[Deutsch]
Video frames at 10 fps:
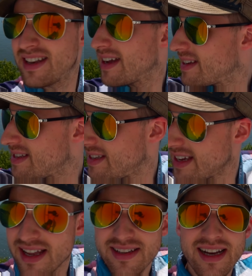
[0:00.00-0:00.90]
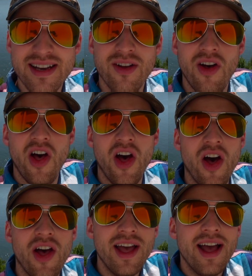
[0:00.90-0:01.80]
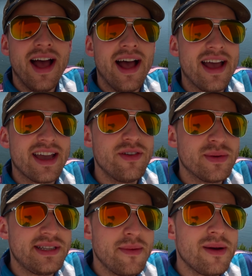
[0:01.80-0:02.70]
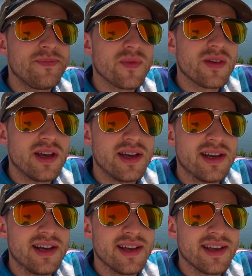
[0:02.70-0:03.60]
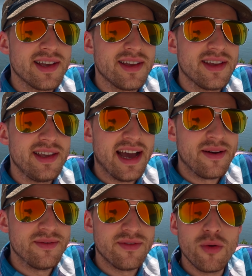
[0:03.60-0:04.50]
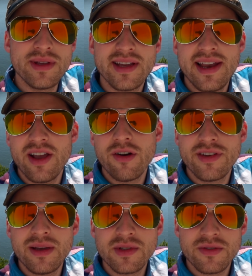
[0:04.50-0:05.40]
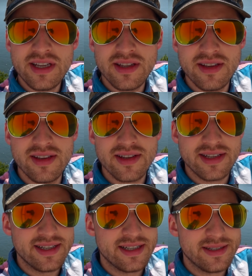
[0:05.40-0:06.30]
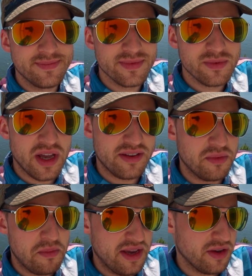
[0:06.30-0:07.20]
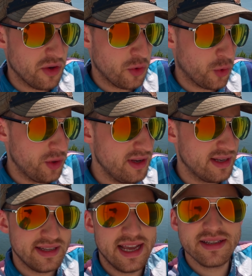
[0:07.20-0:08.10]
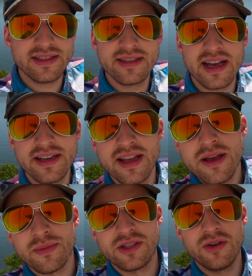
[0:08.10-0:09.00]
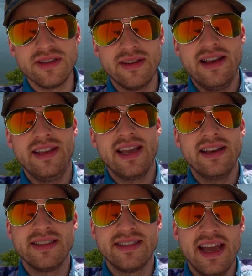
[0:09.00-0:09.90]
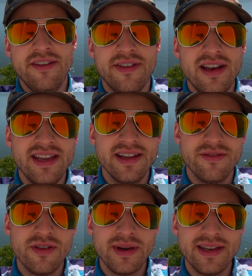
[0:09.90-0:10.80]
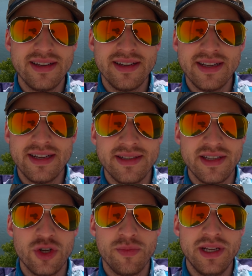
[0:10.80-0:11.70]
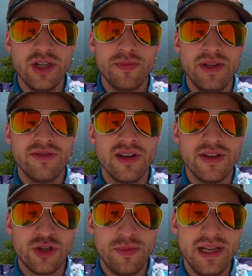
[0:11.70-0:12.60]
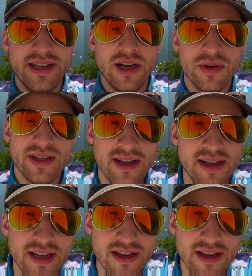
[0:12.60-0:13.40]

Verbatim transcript: Grad, 33 Grad gerade. Uh, reden wir über das Thema. Äh, ja, warum ist eigentlich Aufgeben so wichtig? Äh, hat mehrere Gründe. Das erste ist halt, man sollte eigentlich keine Zeit verlieren, wenn man äh, sein Spiel spielt, weil wir spielen ja unter